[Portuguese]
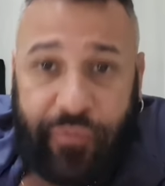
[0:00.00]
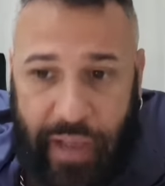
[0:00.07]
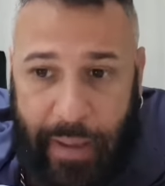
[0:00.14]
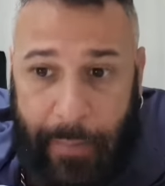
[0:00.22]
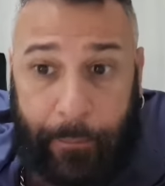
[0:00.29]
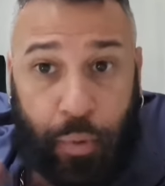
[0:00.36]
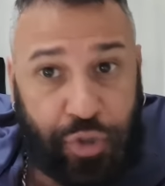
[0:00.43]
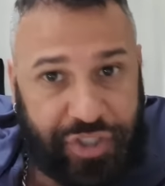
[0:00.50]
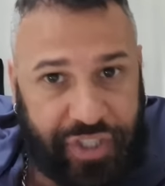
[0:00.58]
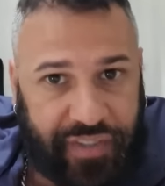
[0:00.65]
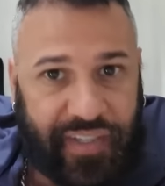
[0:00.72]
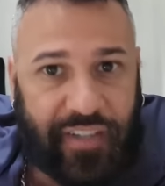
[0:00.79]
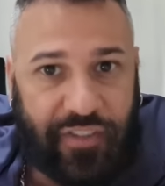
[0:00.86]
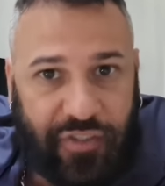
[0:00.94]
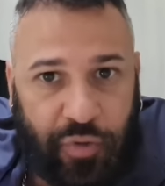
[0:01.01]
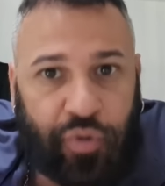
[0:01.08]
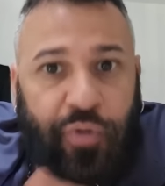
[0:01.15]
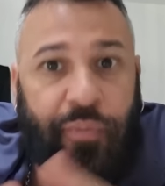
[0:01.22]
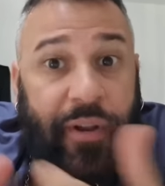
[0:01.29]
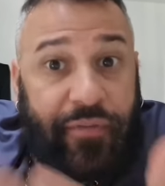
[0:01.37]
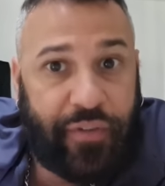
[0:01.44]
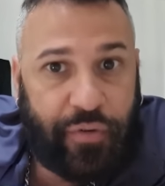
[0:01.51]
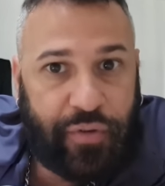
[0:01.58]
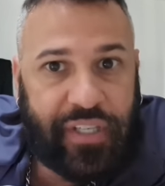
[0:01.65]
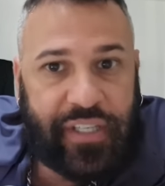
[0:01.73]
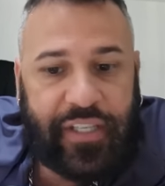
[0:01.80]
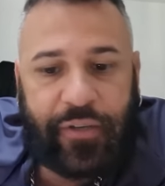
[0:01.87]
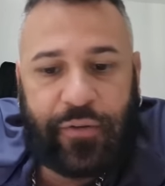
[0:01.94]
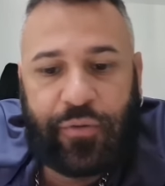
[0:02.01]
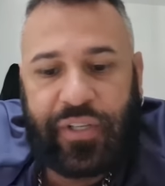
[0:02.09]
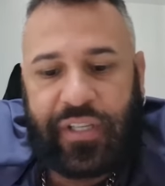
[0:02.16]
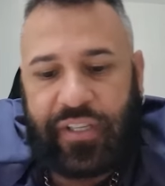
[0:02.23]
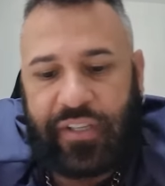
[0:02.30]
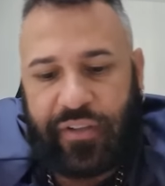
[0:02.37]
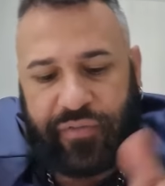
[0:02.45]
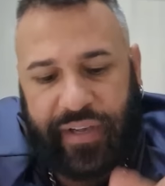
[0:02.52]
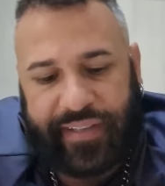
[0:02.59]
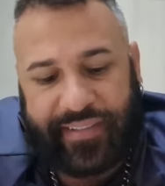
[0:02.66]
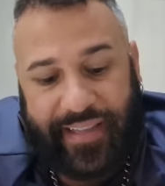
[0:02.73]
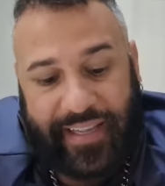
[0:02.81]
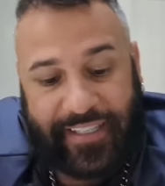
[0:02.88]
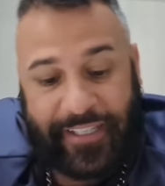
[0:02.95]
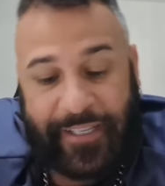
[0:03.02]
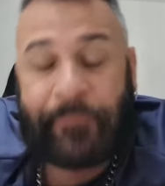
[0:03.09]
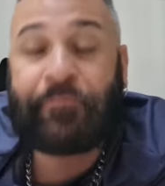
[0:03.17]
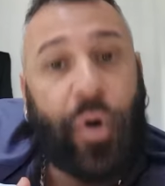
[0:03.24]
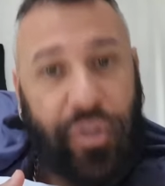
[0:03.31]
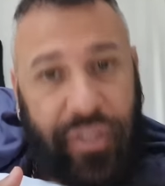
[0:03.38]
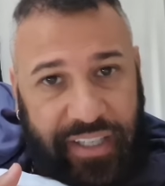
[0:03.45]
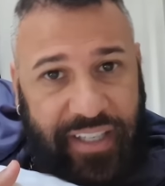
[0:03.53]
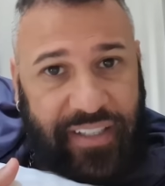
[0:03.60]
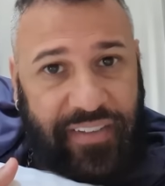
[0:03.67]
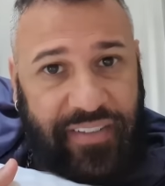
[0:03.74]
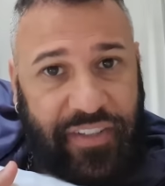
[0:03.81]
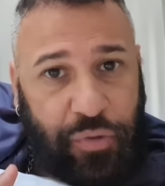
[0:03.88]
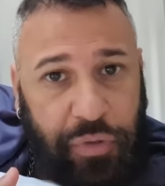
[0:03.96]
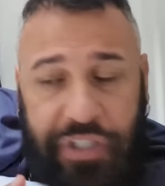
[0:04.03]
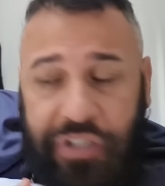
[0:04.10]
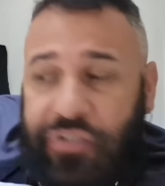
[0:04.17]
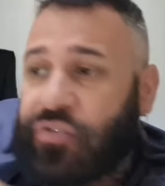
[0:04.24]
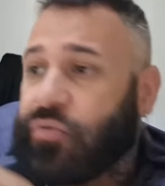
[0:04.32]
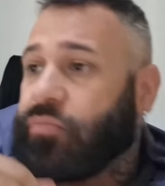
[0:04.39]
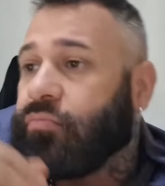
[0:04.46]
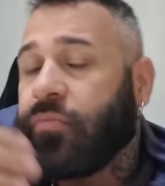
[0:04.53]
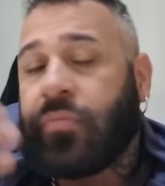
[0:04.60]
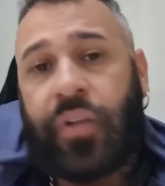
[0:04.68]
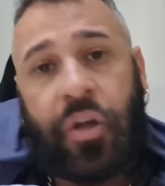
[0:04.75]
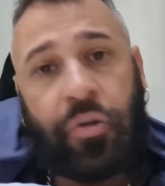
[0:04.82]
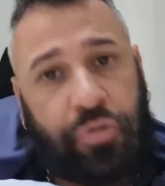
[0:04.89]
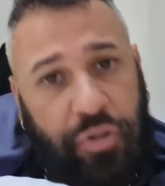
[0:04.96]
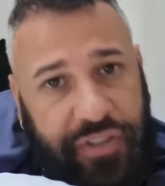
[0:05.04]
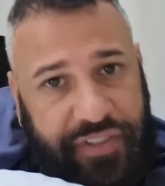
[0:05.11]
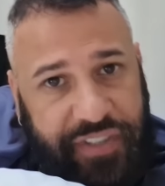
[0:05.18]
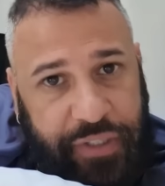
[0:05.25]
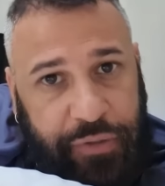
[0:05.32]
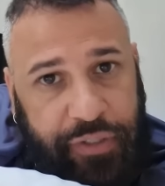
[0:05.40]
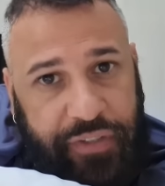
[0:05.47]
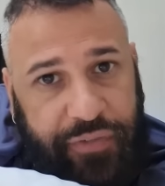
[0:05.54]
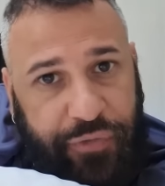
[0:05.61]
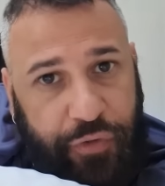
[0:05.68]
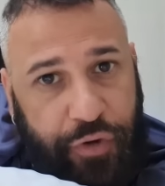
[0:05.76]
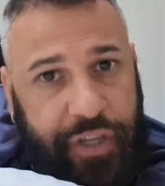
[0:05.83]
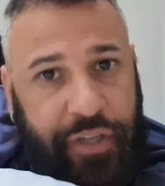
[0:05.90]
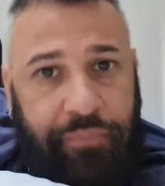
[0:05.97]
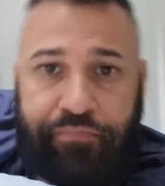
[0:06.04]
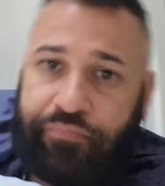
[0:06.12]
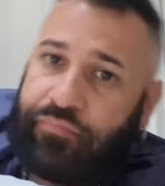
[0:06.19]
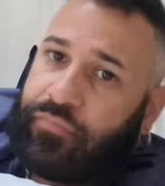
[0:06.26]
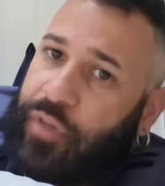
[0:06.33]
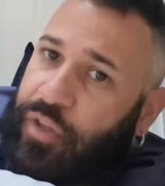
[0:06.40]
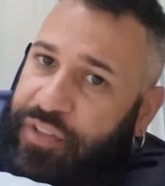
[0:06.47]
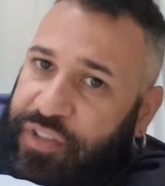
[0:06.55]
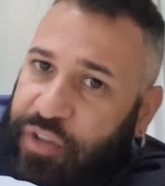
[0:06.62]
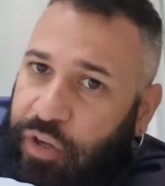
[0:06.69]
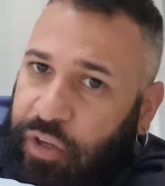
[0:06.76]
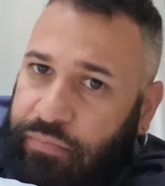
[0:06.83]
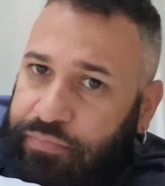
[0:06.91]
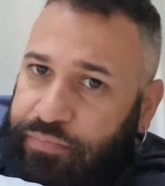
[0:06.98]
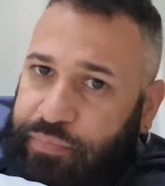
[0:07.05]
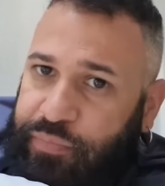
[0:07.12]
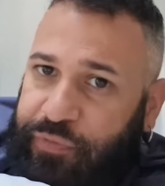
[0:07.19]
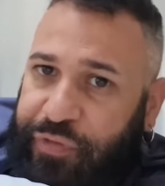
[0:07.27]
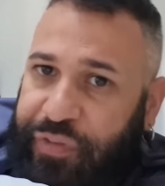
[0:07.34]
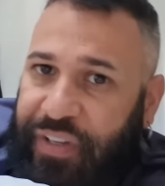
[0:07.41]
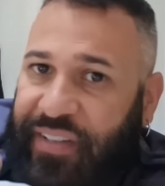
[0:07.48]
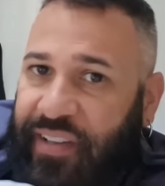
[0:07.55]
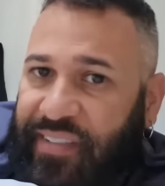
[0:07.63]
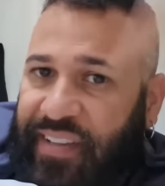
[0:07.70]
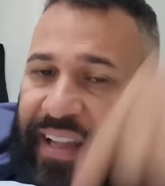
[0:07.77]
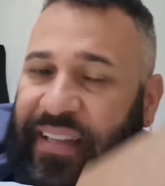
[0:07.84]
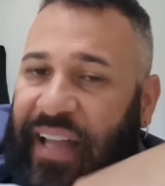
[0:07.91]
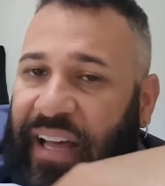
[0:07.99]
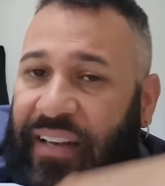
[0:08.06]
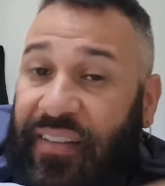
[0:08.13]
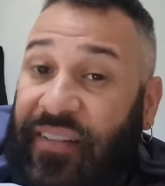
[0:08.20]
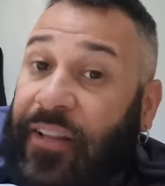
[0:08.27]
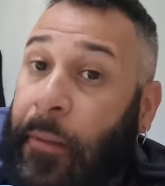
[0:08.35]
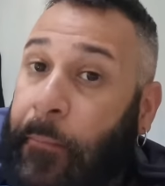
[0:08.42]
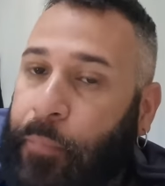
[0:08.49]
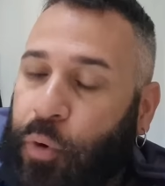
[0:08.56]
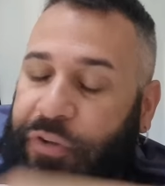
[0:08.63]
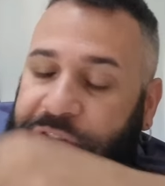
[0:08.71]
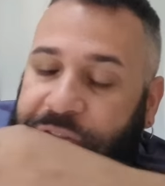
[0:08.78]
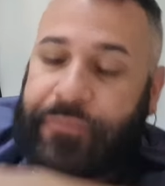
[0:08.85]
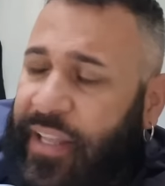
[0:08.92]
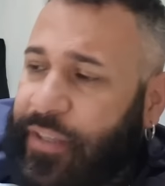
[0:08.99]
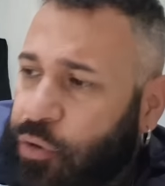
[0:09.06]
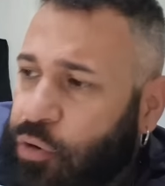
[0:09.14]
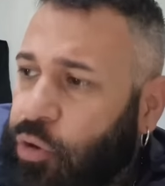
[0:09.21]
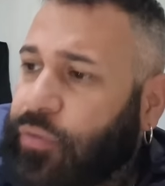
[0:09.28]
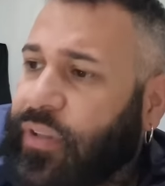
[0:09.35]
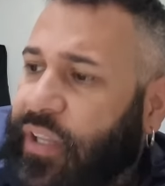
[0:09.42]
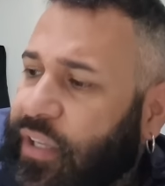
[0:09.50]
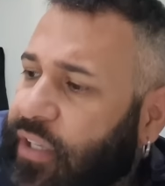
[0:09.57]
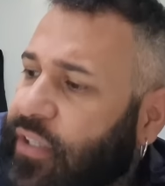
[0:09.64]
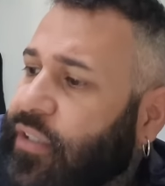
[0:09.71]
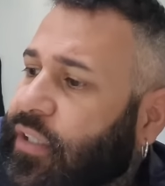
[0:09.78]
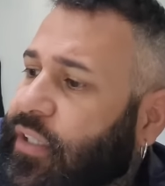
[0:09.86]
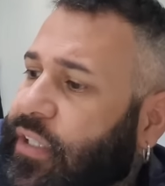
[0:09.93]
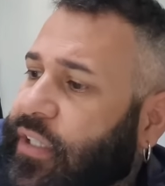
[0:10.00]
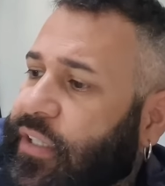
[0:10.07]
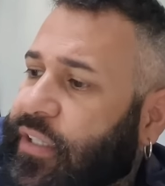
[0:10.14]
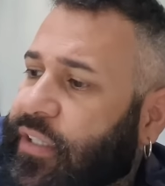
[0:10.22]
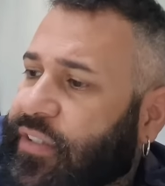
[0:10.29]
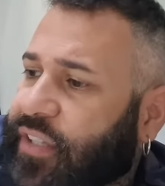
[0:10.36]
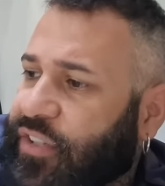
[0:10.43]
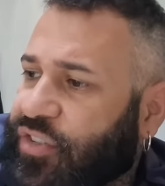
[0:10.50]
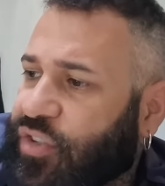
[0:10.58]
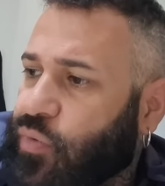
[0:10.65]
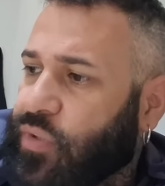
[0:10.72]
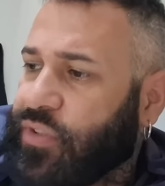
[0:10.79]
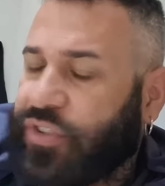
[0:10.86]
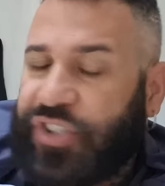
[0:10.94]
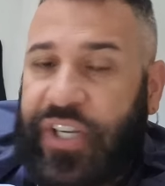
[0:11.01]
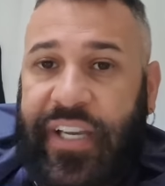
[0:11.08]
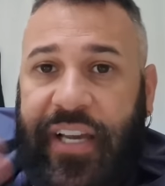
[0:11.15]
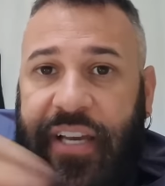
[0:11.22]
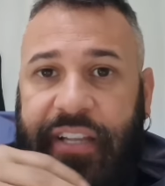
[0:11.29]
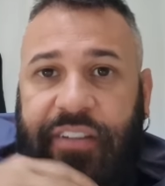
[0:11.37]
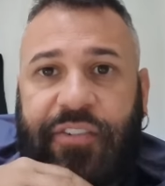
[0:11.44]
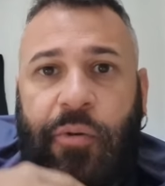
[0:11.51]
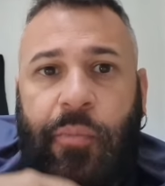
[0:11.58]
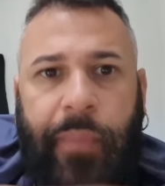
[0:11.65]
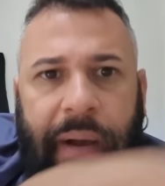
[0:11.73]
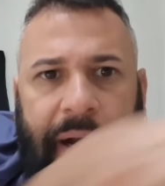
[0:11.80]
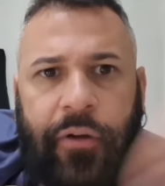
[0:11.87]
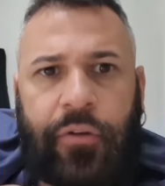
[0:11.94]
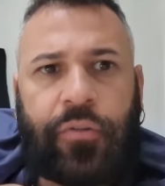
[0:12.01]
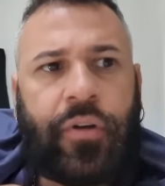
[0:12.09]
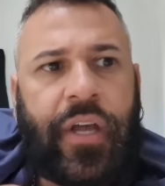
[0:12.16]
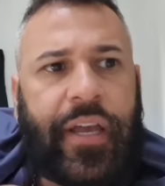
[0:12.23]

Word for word: é puxa esse assunto para ver o que, o que vai sair. Poderia ter sido isso. Não tô dizendo que foi, eu só fiz essa análise depois. Daí eu contei que desde quando eu cheguei aqui em São Paulo,